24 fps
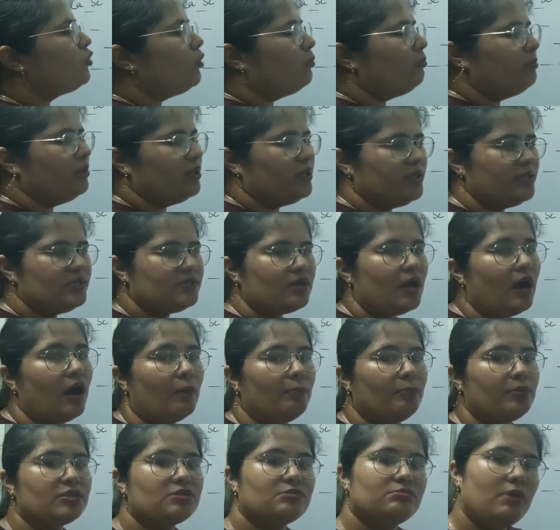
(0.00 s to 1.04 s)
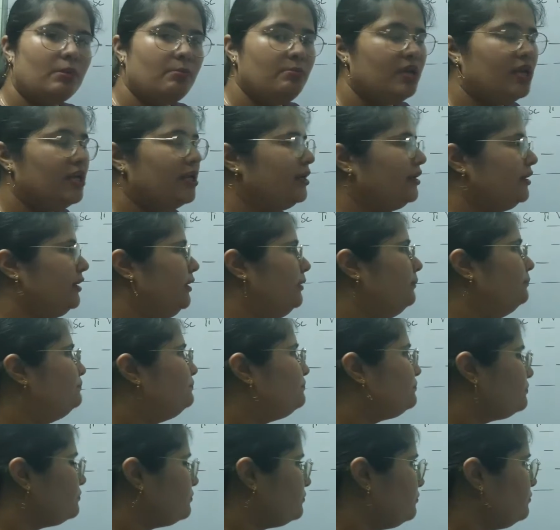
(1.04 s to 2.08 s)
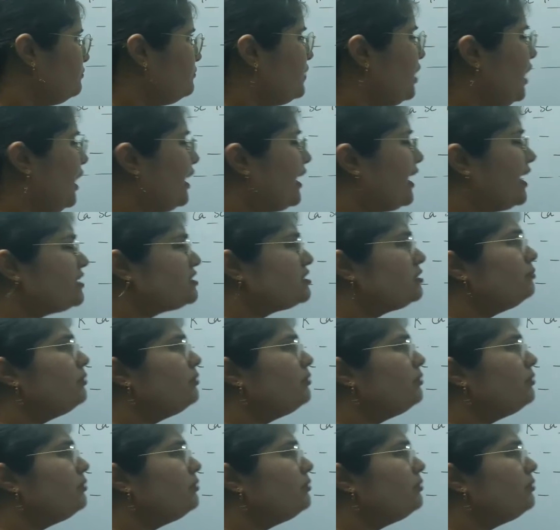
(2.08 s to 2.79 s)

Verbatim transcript: प्रॉपर्टीज़ आपस में मिलेंगी कैसे